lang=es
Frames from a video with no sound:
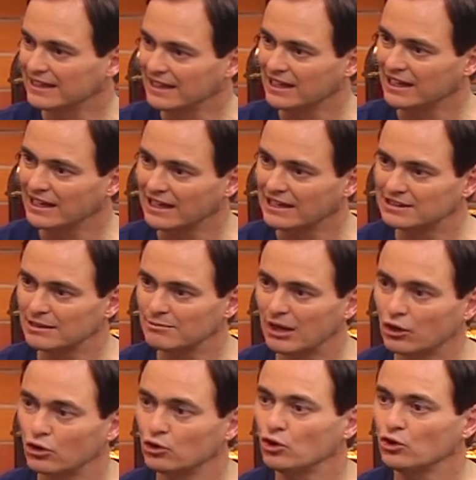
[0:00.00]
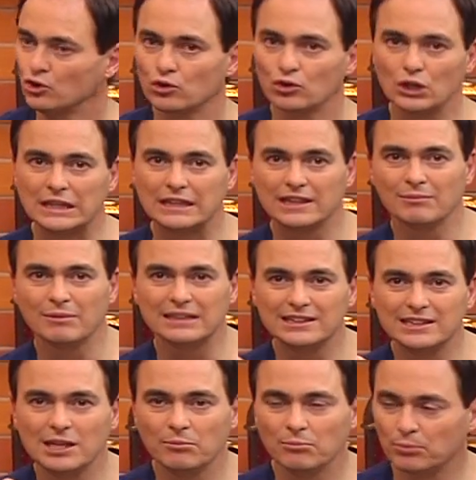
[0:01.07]
El, tema crono, el tema
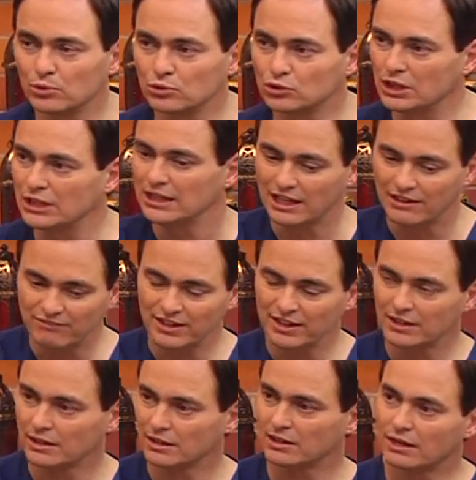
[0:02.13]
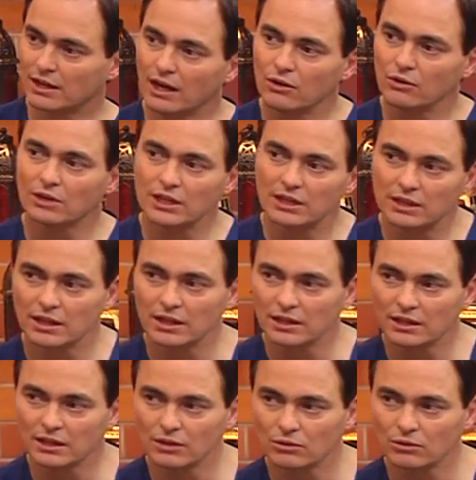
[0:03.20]
tiempo, tiene que ver algo en este.